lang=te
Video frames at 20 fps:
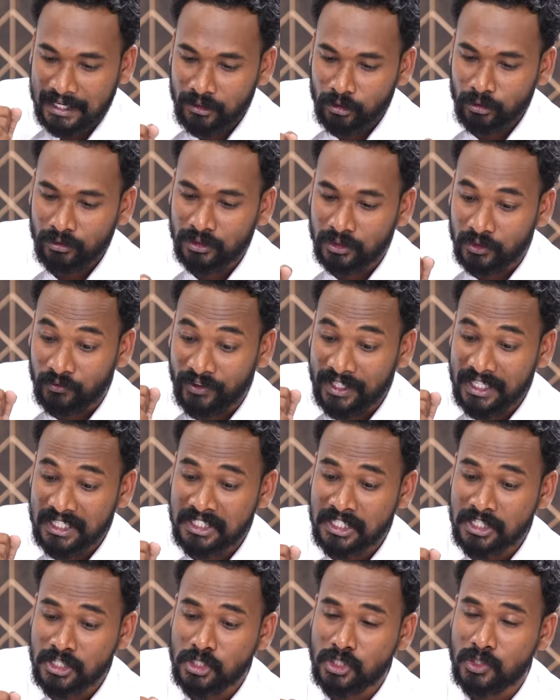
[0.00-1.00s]
నన్ను
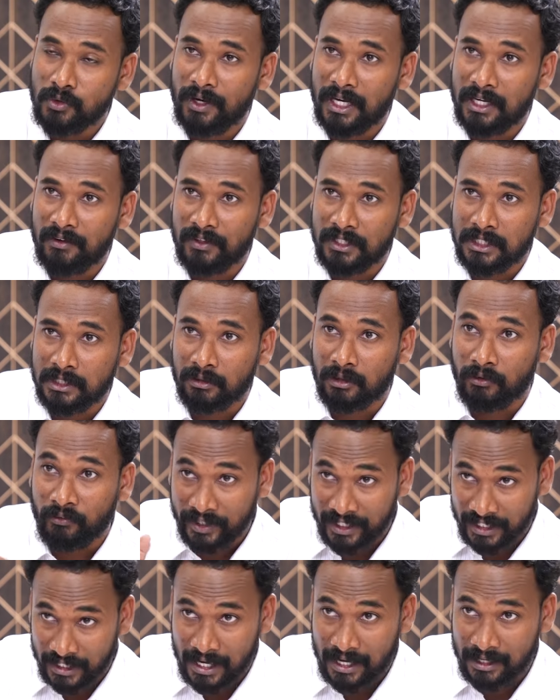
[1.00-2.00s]
ద్వేషించు వారి విషయంలో
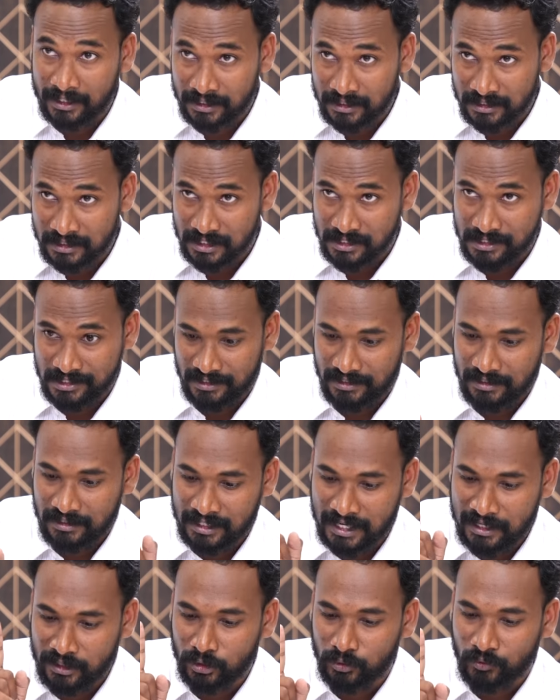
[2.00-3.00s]
విగ్రహారాధన చేసి
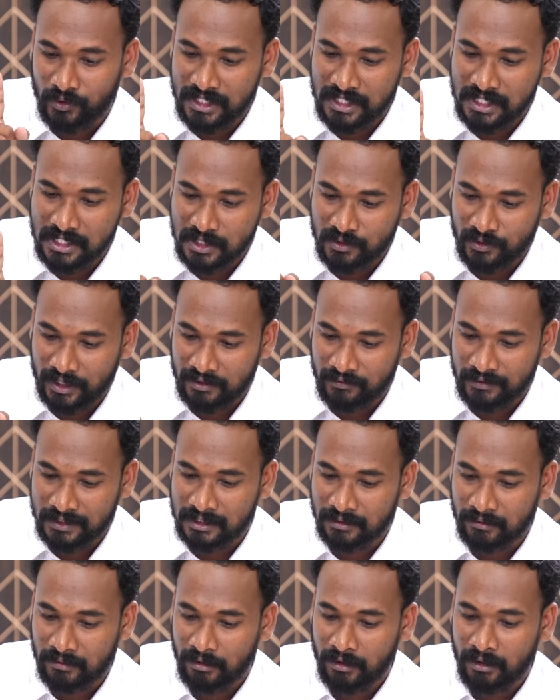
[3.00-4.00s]
నన్ను ద్వేషించు వారి
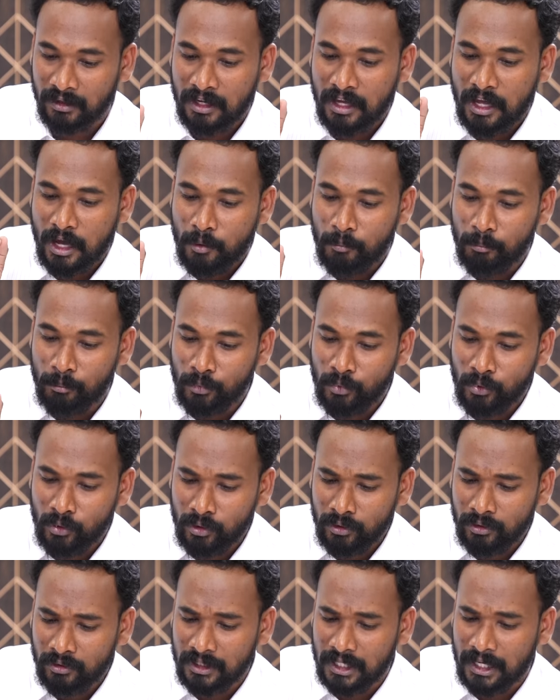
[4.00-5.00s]
విషయంలో
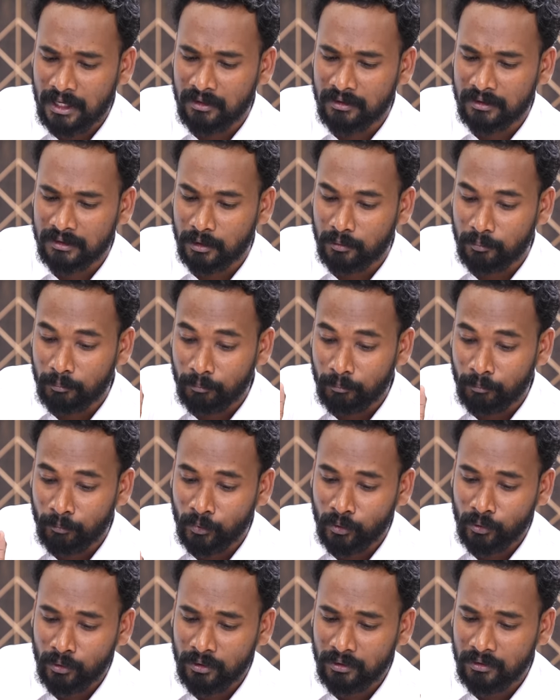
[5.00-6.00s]
మూడు నాలుగు
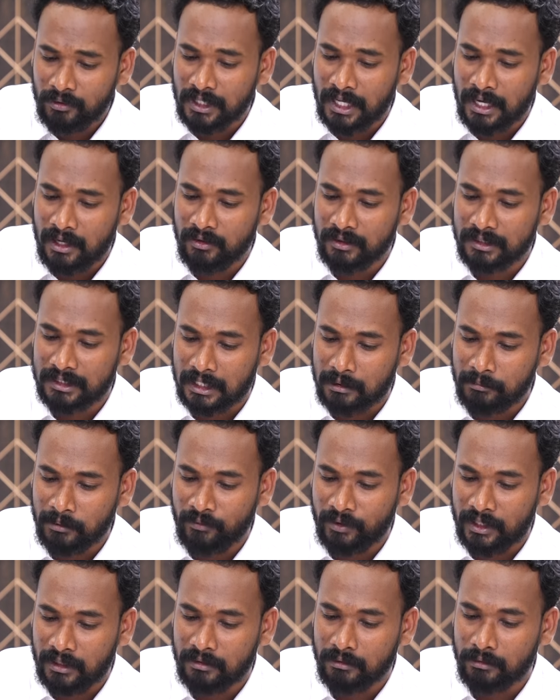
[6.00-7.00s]
మూడు నాలుగు
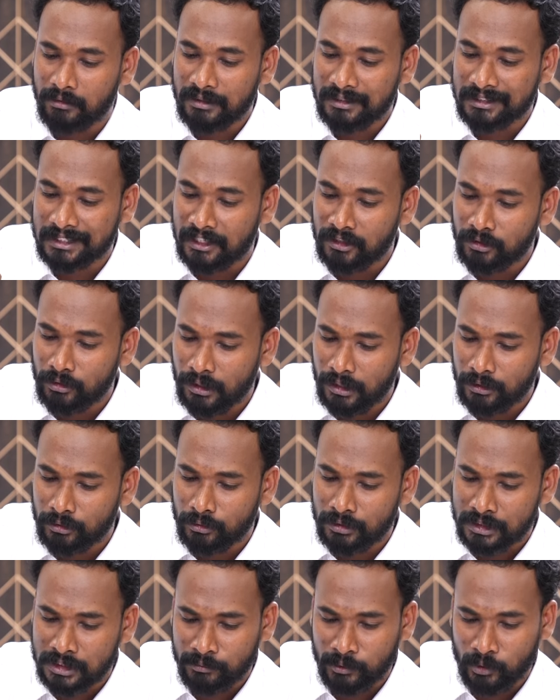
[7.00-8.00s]
తరముల వరకు తండ్రుల
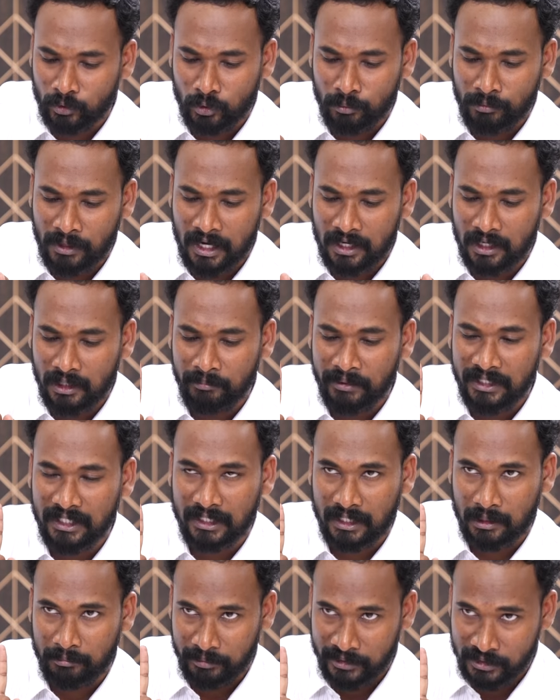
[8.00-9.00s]
దోషము కుమారుల
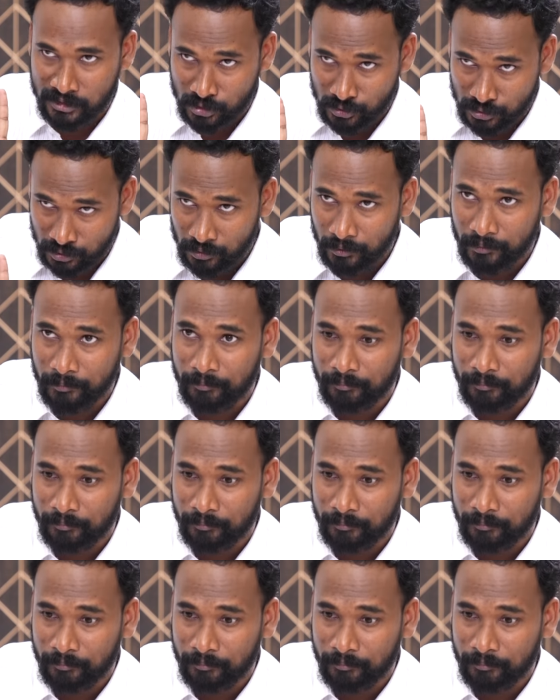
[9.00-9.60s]
మీదకి రప్పించచ్చు